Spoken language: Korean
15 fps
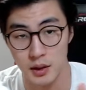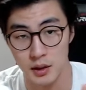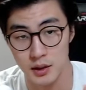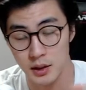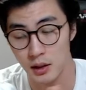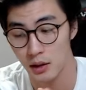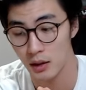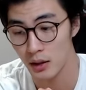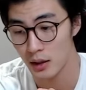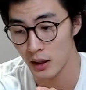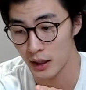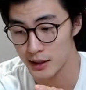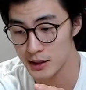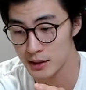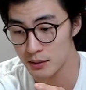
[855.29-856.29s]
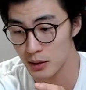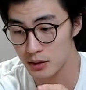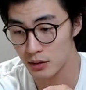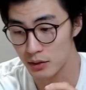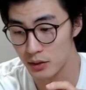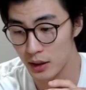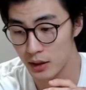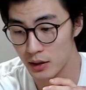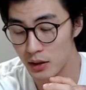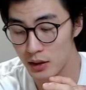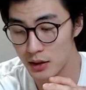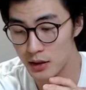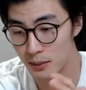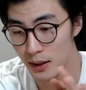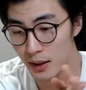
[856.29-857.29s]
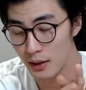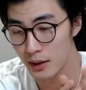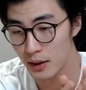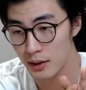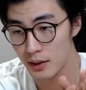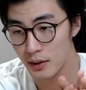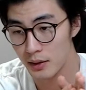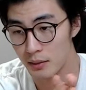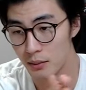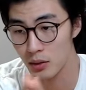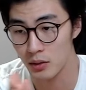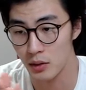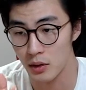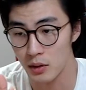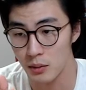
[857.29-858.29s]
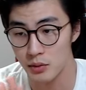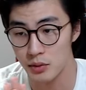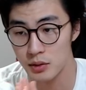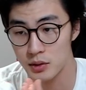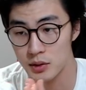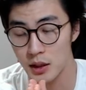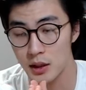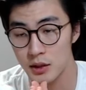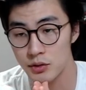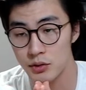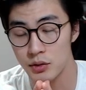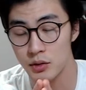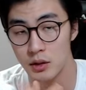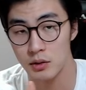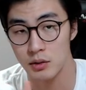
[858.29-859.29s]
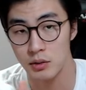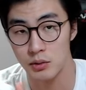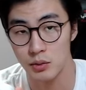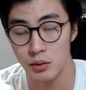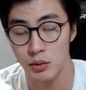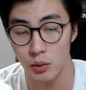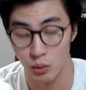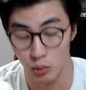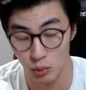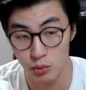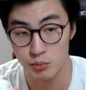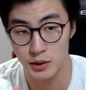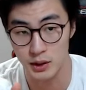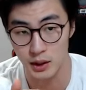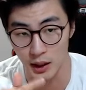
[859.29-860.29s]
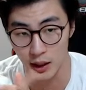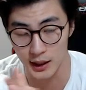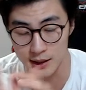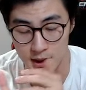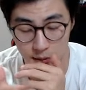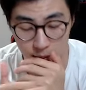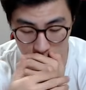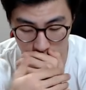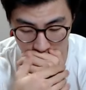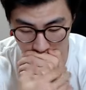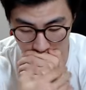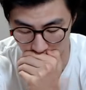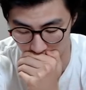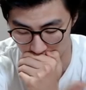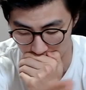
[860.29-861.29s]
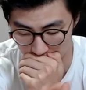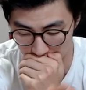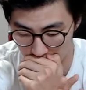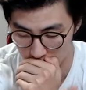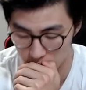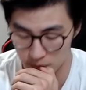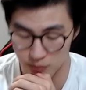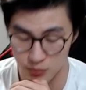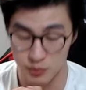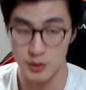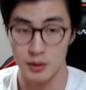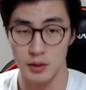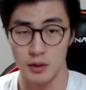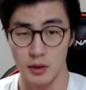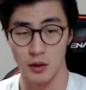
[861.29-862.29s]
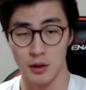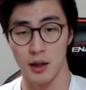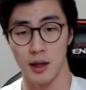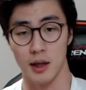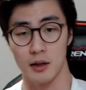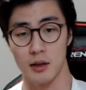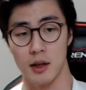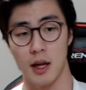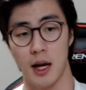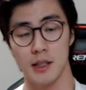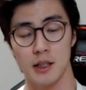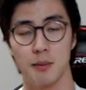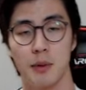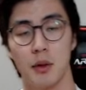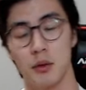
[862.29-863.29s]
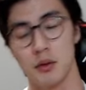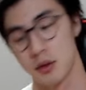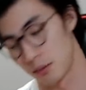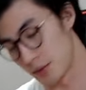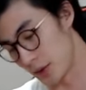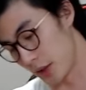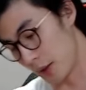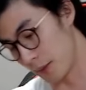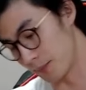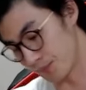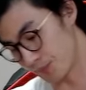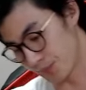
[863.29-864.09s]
그래서 아침과 저녁에 틀리지만, 뭐 여러분들 제가 추천하는 것도 오후입니다. 아침에 그렇게 막 연하게 그렇게 하실 필요는 없어요.